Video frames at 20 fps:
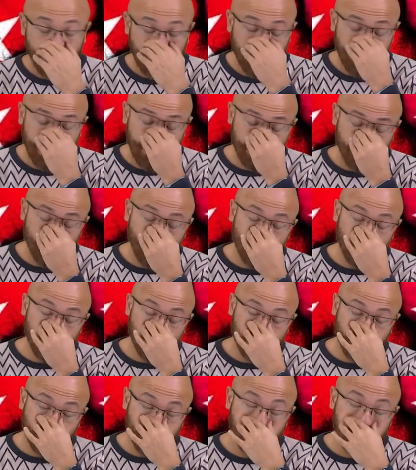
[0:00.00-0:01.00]
e, zor
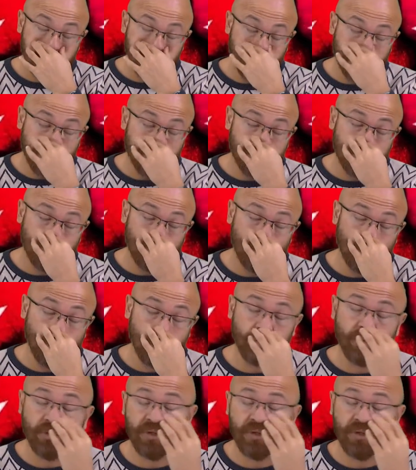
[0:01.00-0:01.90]
duruma düşebilecek bir ülke.